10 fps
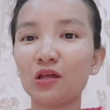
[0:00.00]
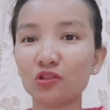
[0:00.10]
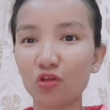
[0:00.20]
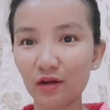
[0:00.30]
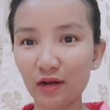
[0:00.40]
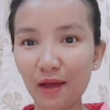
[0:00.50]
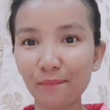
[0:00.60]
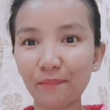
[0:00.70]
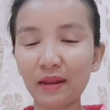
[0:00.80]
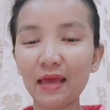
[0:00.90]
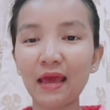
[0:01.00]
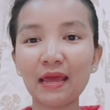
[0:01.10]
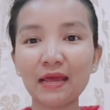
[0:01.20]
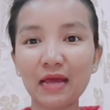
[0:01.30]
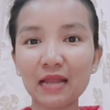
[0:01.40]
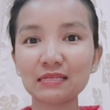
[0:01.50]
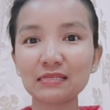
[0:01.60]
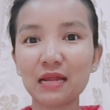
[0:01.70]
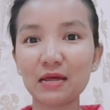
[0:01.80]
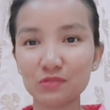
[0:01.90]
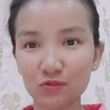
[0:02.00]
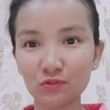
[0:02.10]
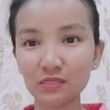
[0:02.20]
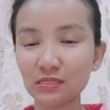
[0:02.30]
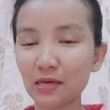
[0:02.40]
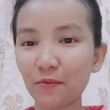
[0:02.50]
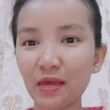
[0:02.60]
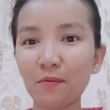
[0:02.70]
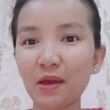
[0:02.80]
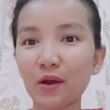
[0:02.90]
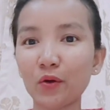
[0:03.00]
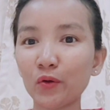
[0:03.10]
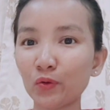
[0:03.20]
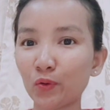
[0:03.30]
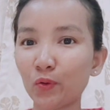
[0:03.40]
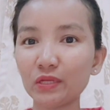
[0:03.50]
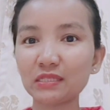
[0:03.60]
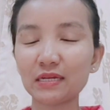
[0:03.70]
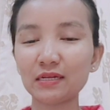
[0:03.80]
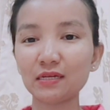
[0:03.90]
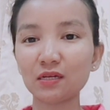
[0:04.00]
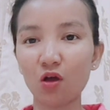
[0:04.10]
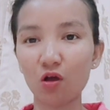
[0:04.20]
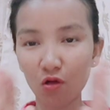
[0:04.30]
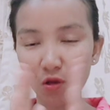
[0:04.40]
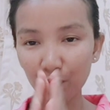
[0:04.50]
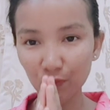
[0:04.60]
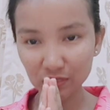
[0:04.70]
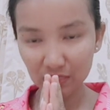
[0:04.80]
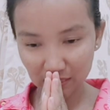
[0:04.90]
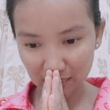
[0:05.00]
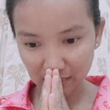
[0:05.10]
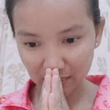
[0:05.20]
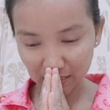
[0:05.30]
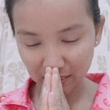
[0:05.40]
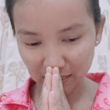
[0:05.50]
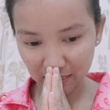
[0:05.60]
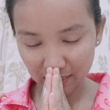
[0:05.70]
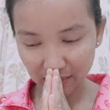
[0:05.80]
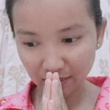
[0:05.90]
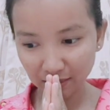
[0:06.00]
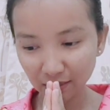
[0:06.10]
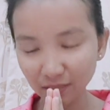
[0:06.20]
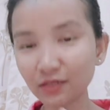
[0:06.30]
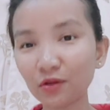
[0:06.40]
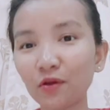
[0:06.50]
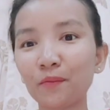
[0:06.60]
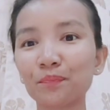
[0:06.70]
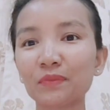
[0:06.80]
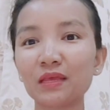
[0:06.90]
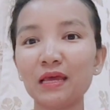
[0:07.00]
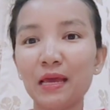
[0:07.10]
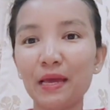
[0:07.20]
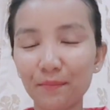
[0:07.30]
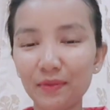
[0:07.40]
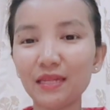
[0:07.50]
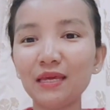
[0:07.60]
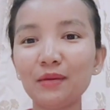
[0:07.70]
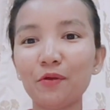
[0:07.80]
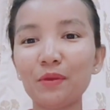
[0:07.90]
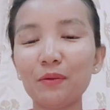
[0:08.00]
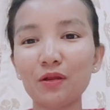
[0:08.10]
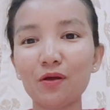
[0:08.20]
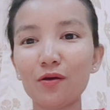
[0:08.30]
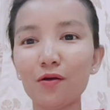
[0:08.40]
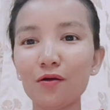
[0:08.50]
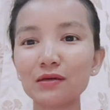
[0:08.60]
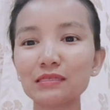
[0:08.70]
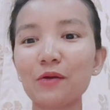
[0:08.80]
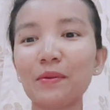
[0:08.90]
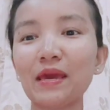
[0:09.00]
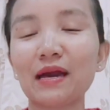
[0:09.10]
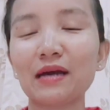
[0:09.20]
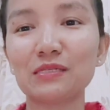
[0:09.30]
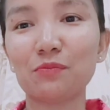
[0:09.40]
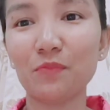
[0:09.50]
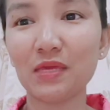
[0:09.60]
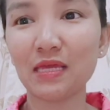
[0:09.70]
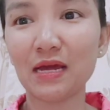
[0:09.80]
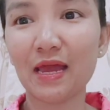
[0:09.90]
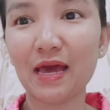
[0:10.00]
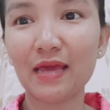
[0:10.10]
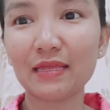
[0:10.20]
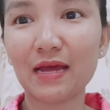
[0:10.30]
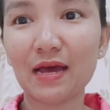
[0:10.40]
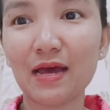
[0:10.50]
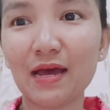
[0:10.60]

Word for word: ต้อนรับและหายการสนับสนุนสาวแพรวาคนโกนะจ๊ะเด้อขอขอบคุณจากใจจริงนะจ๊ะเด้อเนาะเมื่อนี้พ่อแม่พี่น้อง สาวแพรกาสิบมียังไลจ้า